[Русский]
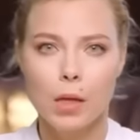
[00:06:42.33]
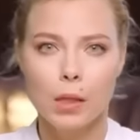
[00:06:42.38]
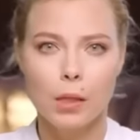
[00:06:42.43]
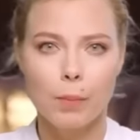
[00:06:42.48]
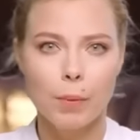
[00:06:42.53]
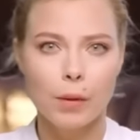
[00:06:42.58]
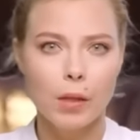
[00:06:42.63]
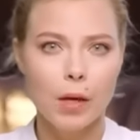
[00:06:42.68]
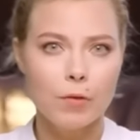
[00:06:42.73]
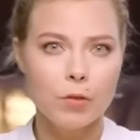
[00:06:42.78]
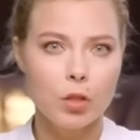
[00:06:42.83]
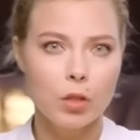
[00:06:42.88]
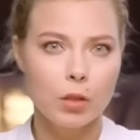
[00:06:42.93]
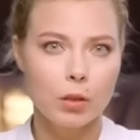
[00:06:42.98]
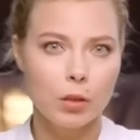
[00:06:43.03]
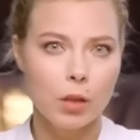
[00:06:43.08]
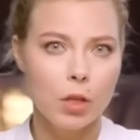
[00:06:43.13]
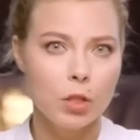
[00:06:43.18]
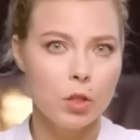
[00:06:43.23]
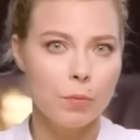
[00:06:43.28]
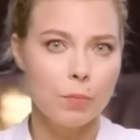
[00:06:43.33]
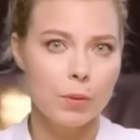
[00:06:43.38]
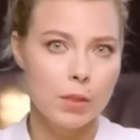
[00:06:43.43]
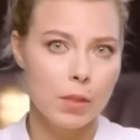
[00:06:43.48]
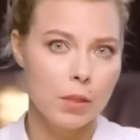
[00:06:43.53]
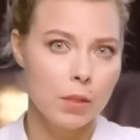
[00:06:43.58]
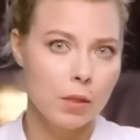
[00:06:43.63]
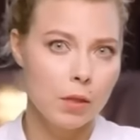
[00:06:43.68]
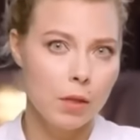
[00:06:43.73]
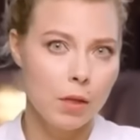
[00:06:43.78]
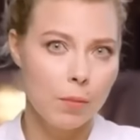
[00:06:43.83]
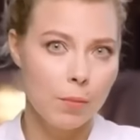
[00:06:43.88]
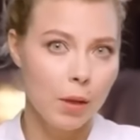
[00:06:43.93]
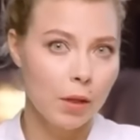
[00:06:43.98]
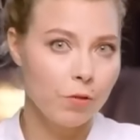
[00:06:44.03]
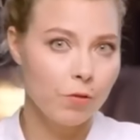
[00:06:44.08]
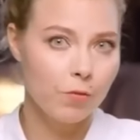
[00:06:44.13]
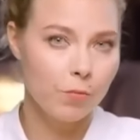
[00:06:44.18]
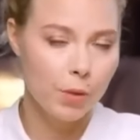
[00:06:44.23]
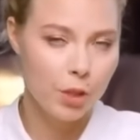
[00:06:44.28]
Нападавшие также посадили
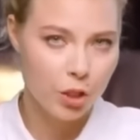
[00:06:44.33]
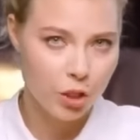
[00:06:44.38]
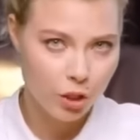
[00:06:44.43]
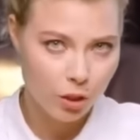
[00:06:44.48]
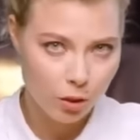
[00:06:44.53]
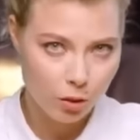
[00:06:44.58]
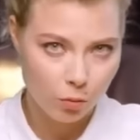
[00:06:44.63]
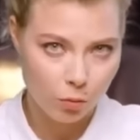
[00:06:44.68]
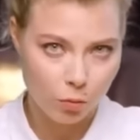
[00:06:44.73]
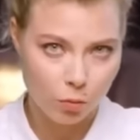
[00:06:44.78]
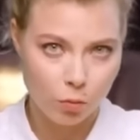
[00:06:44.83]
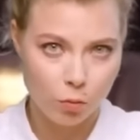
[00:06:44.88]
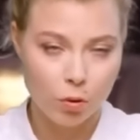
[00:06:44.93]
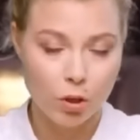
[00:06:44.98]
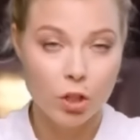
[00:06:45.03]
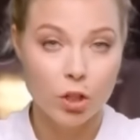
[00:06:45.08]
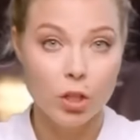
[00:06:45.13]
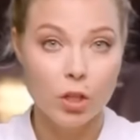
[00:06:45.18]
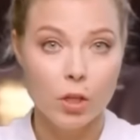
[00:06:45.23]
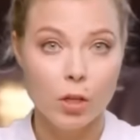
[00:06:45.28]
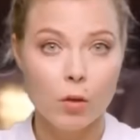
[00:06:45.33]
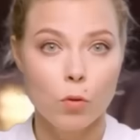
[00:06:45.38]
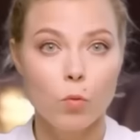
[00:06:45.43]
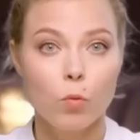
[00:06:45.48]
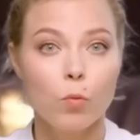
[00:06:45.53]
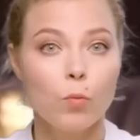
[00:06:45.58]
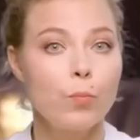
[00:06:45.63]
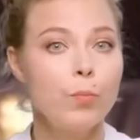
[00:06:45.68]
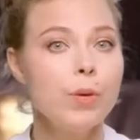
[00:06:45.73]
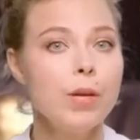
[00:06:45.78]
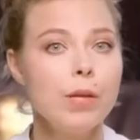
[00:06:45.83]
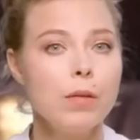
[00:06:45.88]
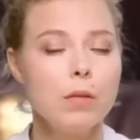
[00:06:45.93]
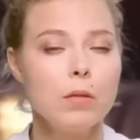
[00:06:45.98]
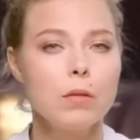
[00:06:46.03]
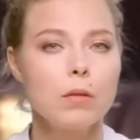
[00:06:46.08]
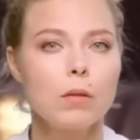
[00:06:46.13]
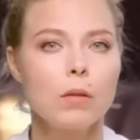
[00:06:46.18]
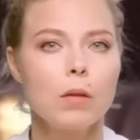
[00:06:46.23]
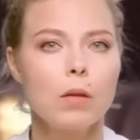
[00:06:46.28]
ребят в машину и угрожали убить.
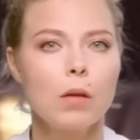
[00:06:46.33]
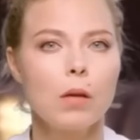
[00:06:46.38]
